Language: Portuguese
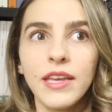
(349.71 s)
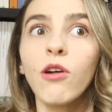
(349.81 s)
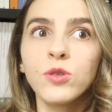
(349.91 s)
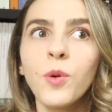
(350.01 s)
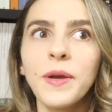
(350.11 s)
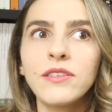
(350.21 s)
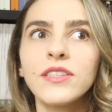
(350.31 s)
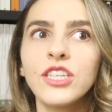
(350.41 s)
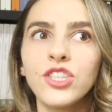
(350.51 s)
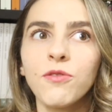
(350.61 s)
em alguns momentos
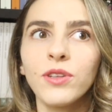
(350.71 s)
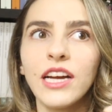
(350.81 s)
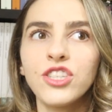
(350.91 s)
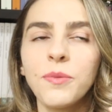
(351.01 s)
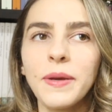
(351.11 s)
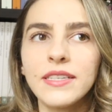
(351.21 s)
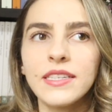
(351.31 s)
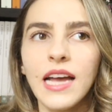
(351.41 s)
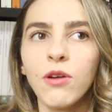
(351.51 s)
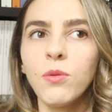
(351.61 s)
eu sentia vontade de
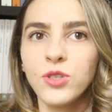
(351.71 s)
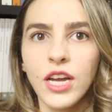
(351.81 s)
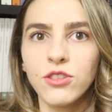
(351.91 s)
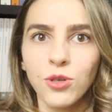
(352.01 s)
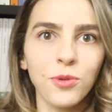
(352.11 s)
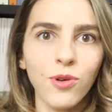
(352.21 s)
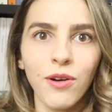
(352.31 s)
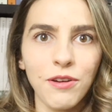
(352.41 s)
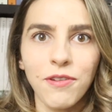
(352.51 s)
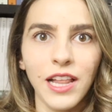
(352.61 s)
pesquisar o objeto sobre o
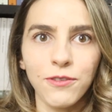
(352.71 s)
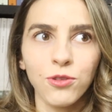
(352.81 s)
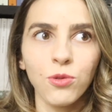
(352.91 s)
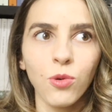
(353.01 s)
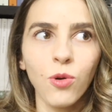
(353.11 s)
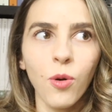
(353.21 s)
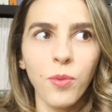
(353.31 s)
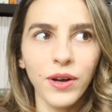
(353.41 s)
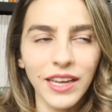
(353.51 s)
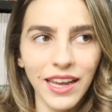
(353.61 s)
qual ele falava no Google,
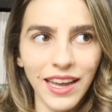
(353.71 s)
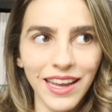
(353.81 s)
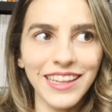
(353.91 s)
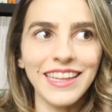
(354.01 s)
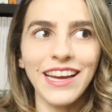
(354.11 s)
porque